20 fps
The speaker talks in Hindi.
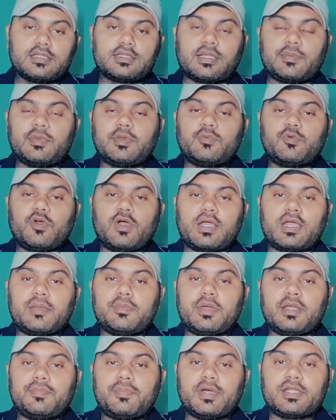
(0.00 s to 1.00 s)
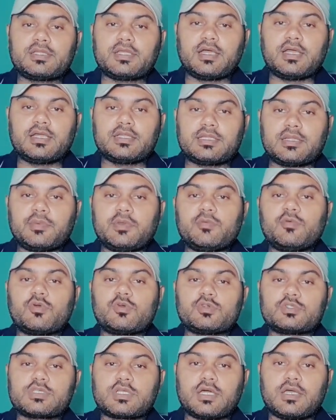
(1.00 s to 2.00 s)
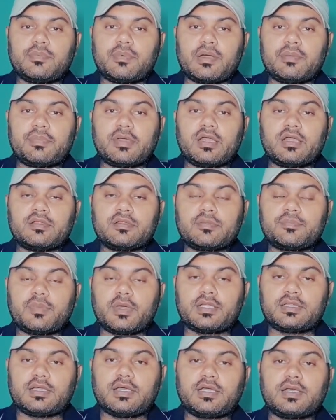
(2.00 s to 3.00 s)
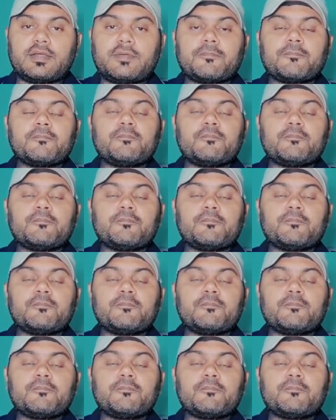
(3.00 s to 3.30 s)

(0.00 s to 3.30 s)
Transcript: तभी वो आगे बढ़ पाता है तभी वो कुछ कर पा पाता है